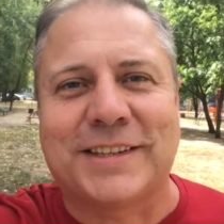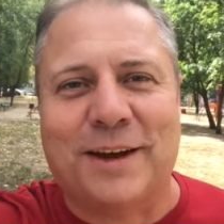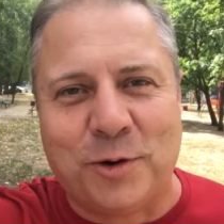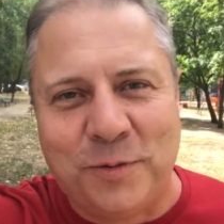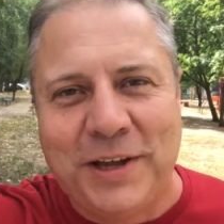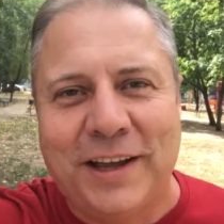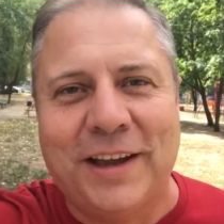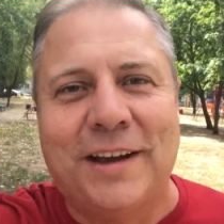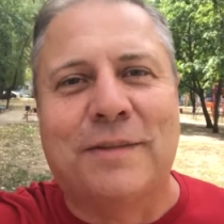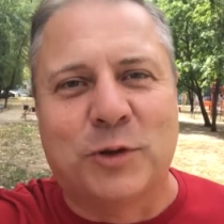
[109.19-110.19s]
здоровья
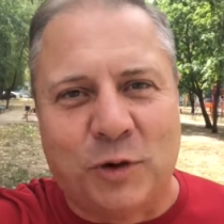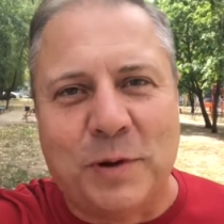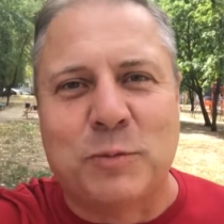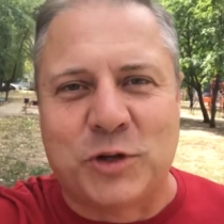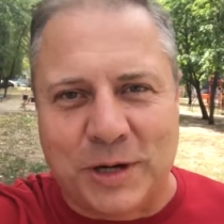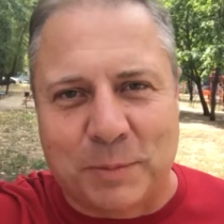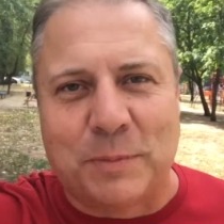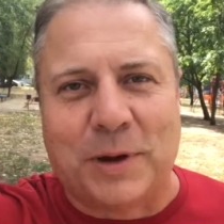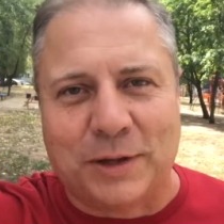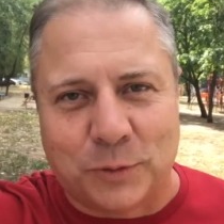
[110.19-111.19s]
в новом
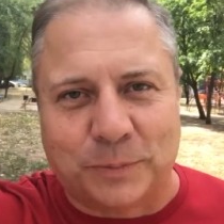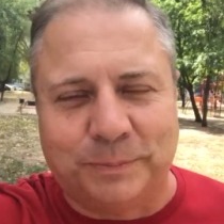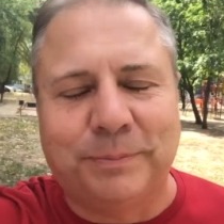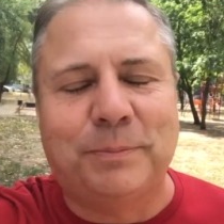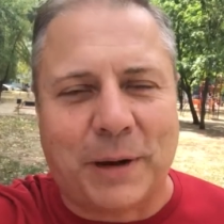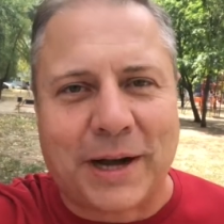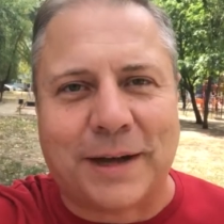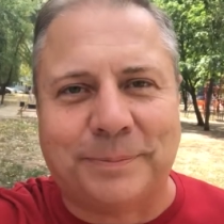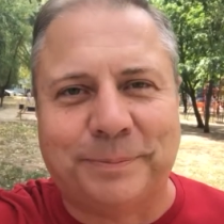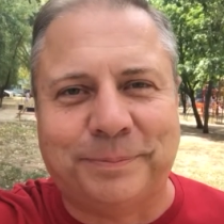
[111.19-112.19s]
учебном году. Пока!